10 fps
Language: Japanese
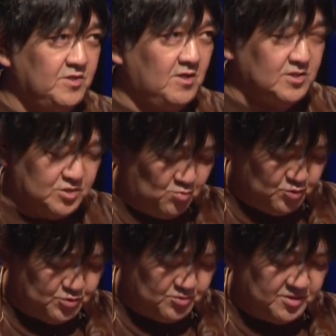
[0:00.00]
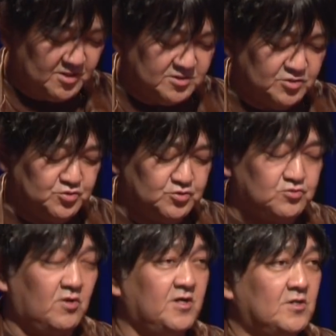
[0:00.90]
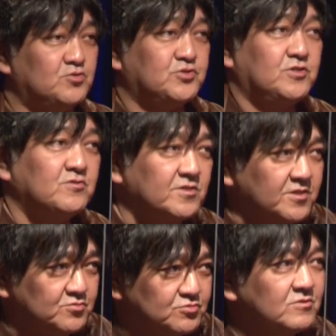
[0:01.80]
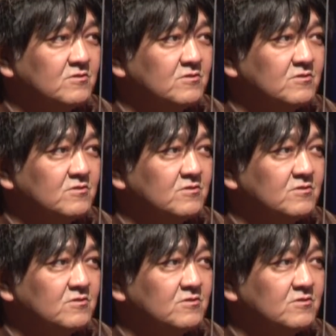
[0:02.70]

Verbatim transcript: が紐状になってずっと体を突き抜けてる。